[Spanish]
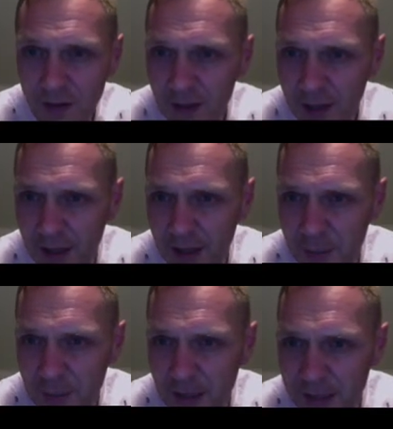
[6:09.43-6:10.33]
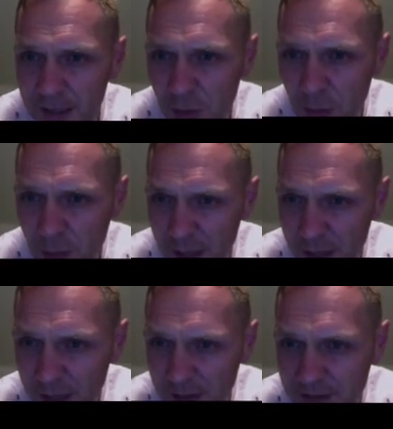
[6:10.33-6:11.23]
el mercado a
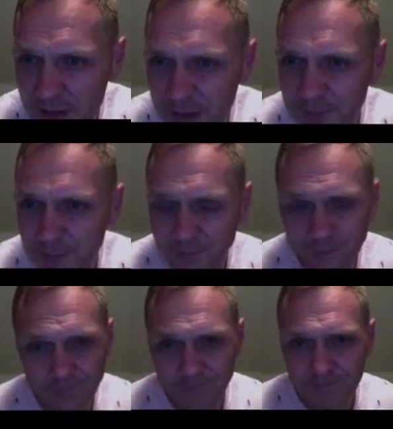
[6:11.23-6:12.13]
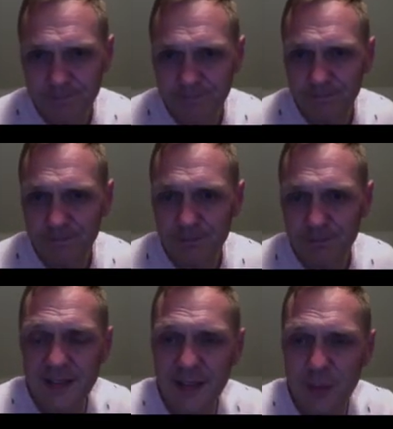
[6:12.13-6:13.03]
esta,
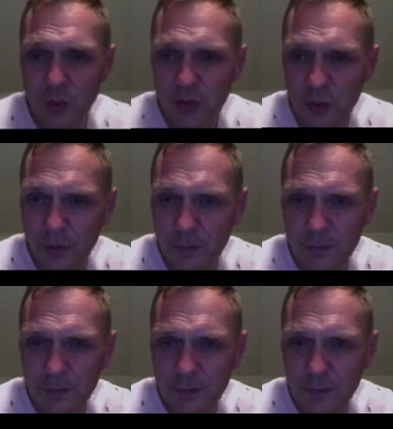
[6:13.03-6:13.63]
este anuncio.